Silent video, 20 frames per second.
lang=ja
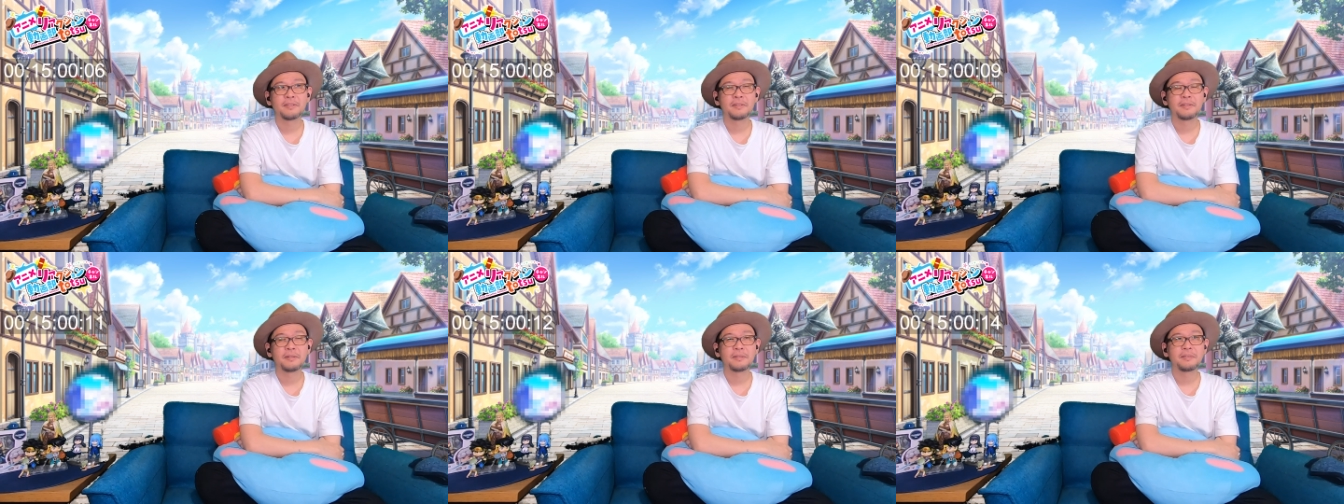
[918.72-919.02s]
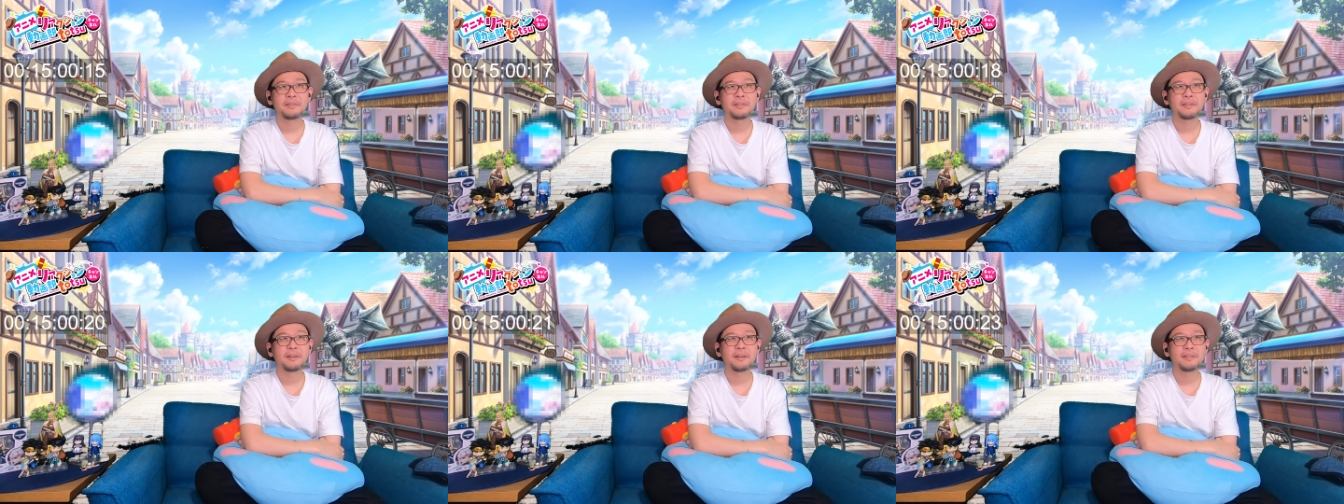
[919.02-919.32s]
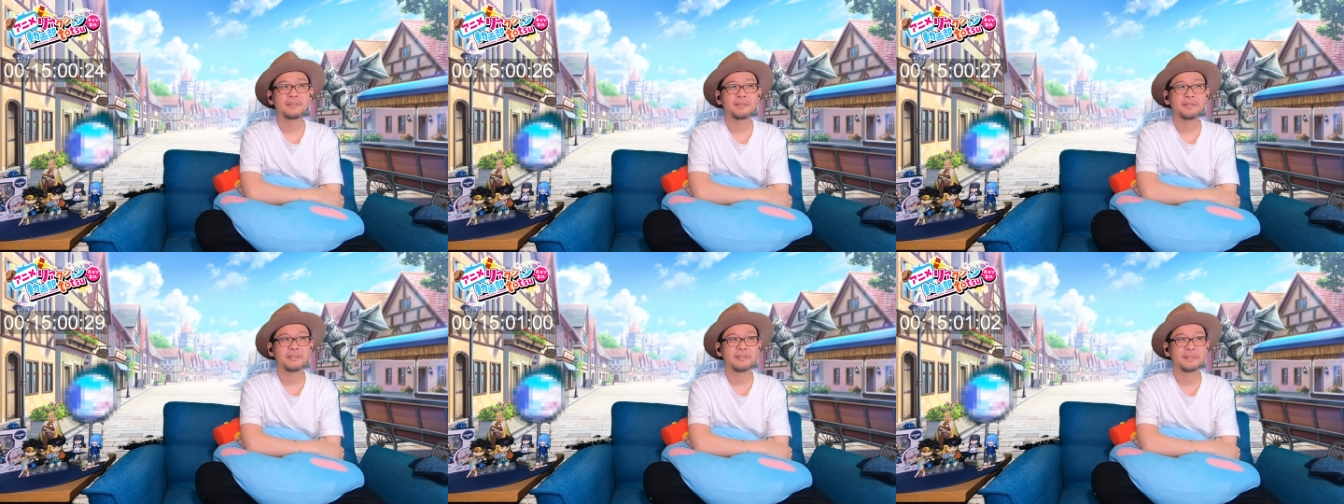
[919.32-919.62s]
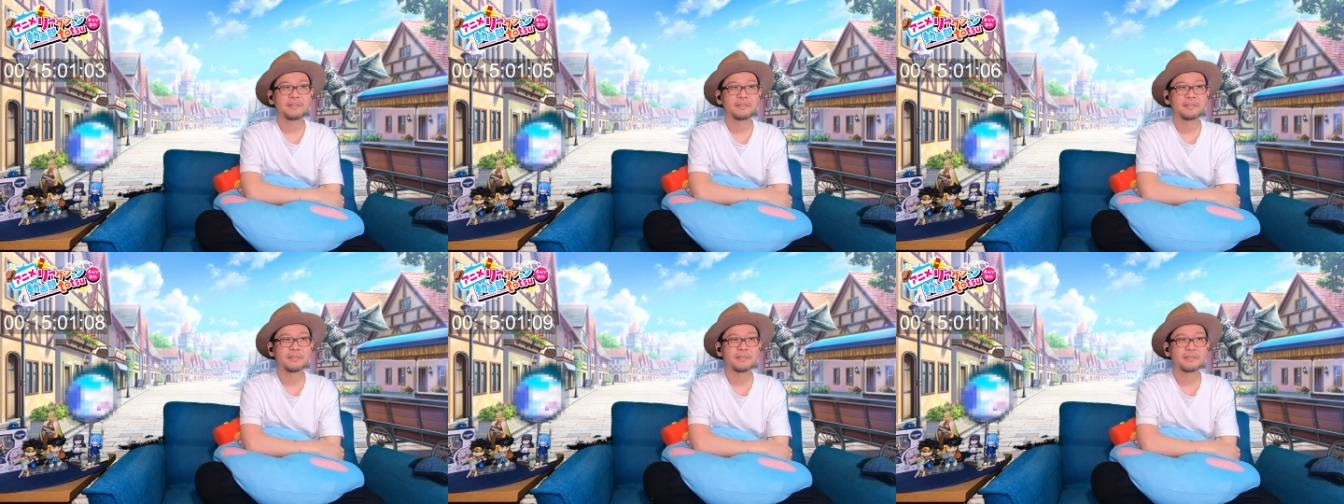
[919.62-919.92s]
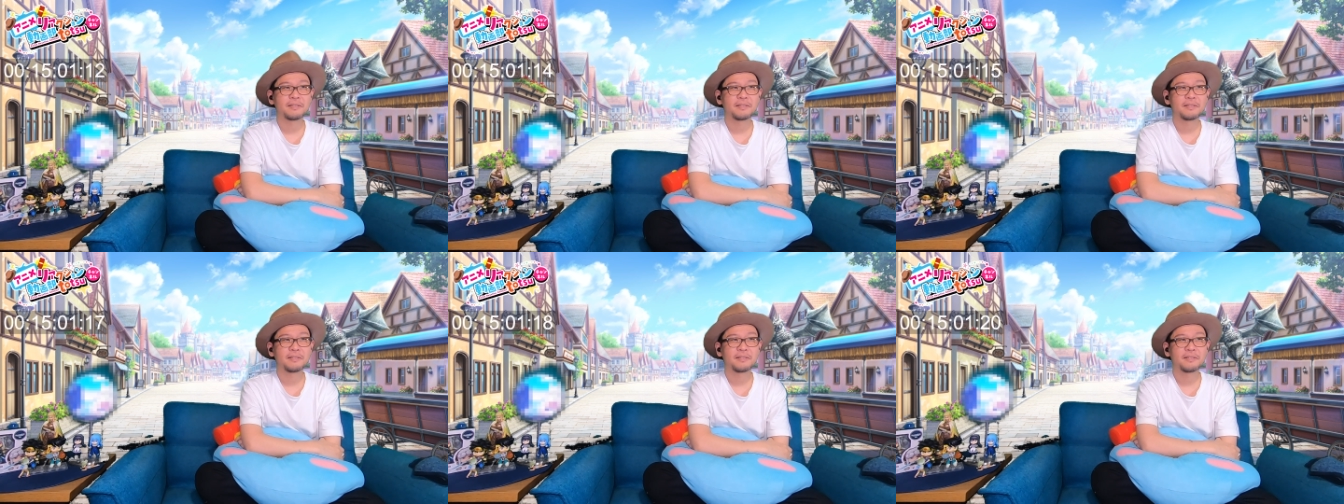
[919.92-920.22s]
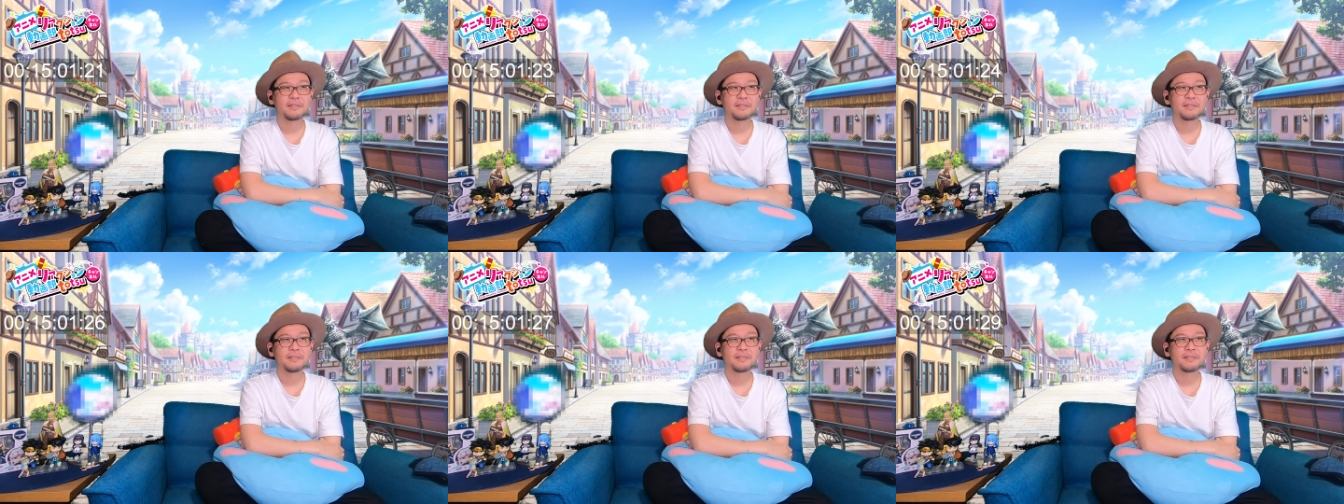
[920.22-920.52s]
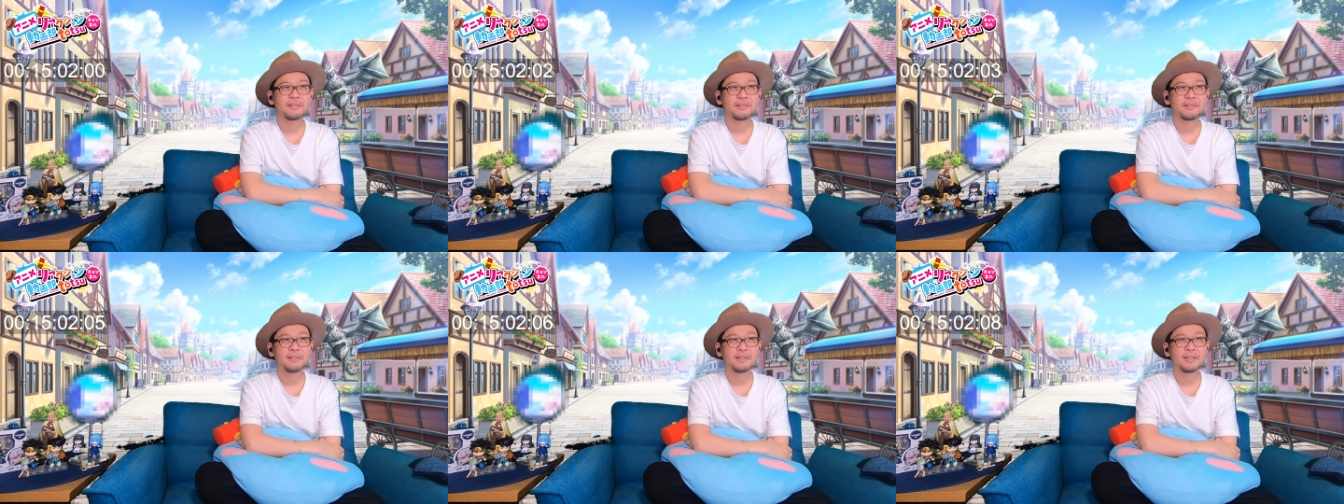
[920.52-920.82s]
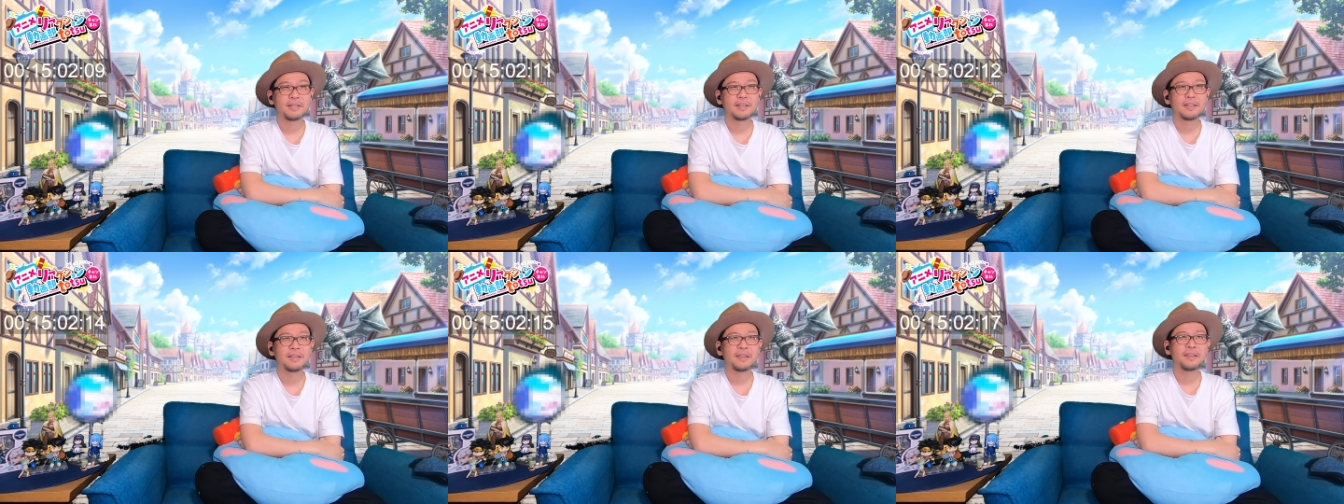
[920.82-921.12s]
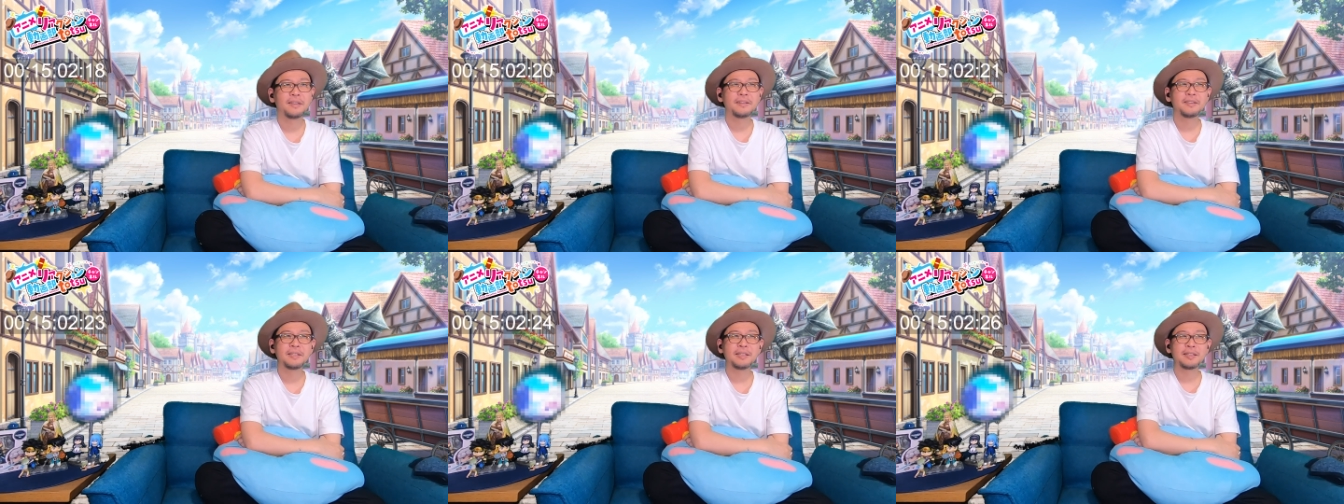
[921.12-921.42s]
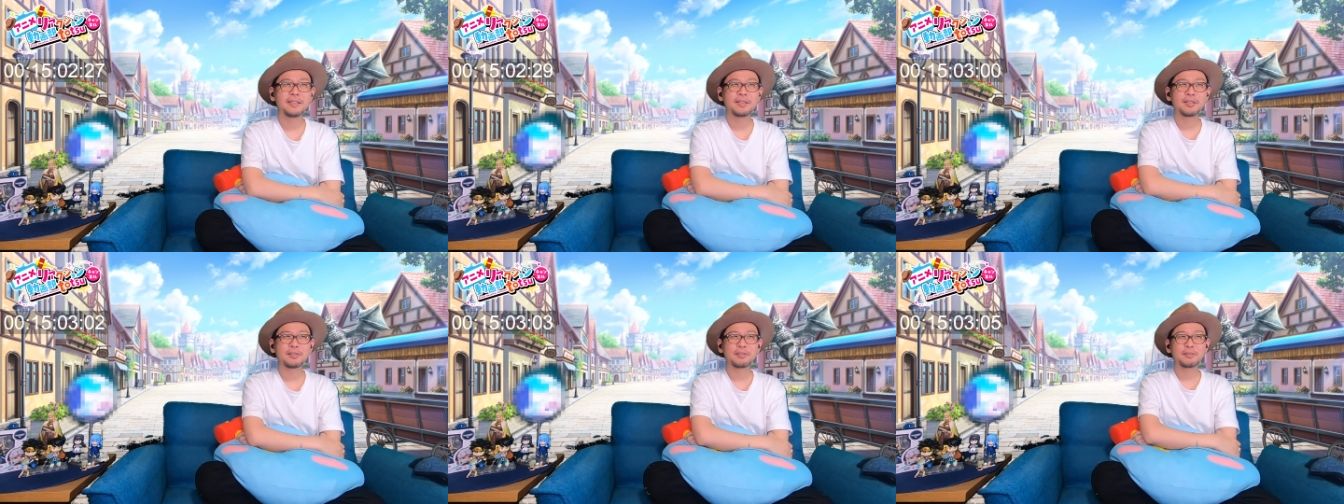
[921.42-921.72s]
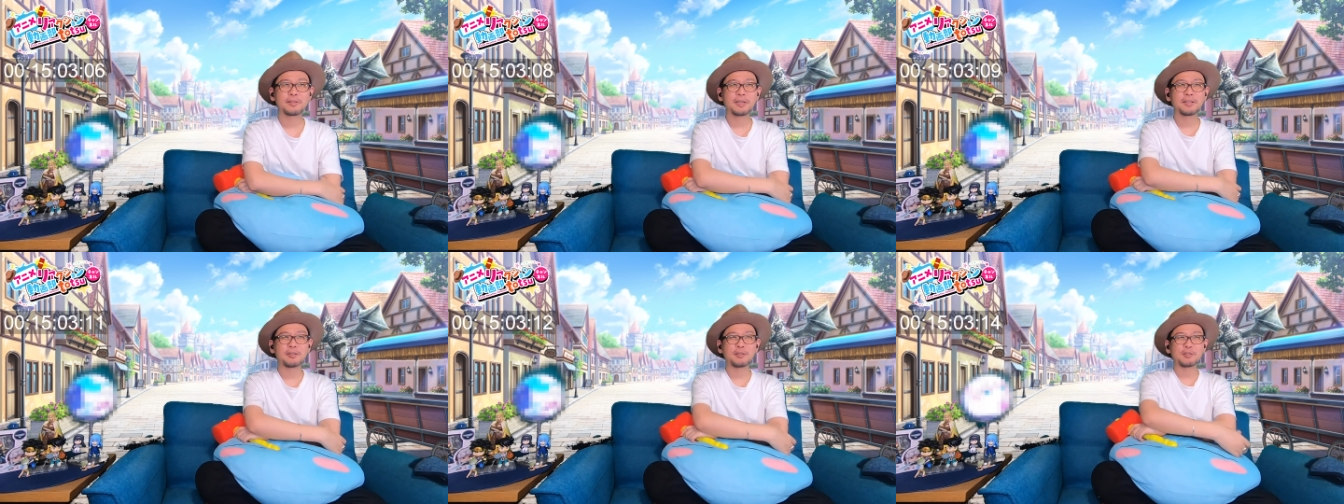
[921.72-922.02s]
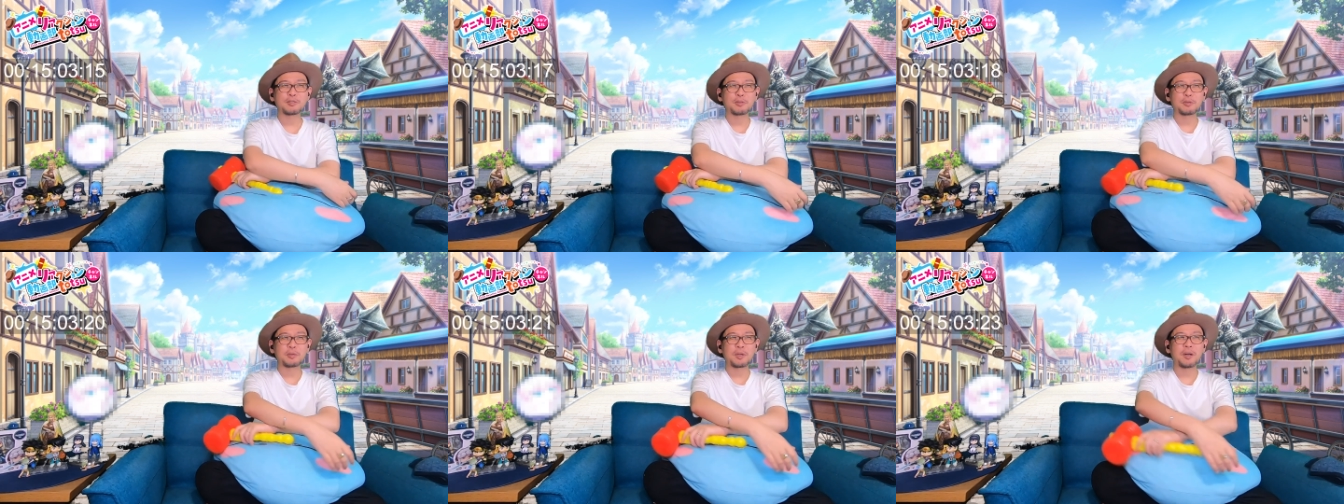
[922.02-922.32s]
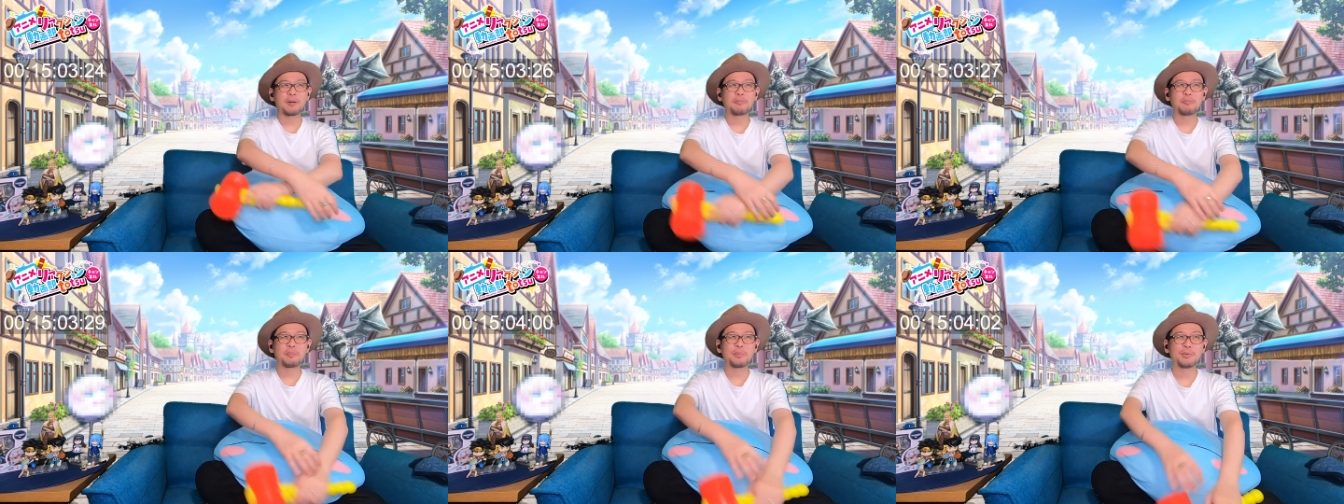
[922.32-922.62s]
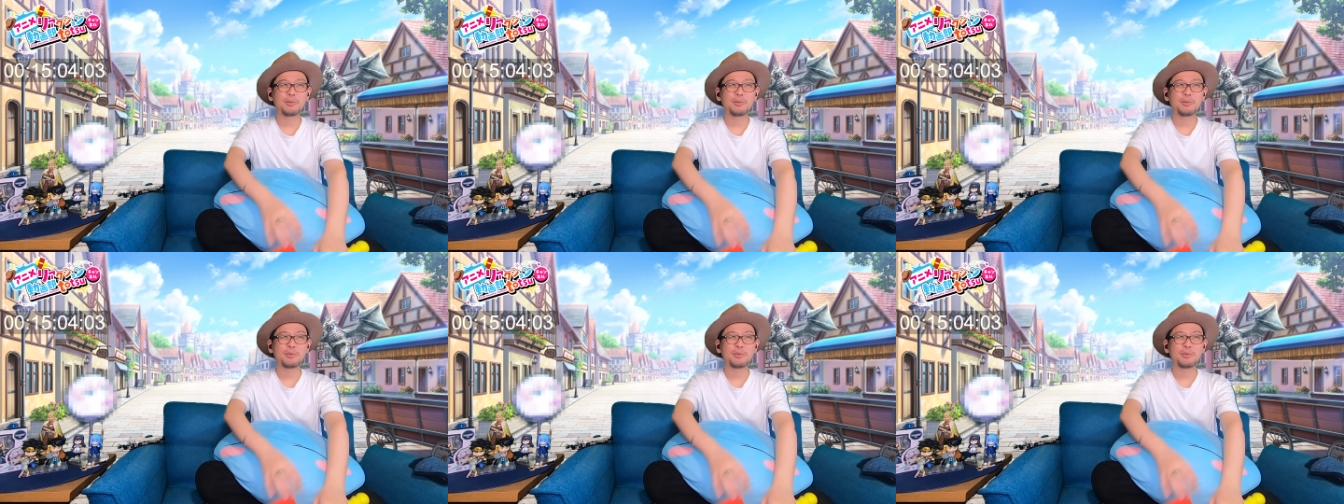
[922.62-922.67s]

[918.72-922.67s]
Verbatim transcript: 何何エンディングくらいではちょっと発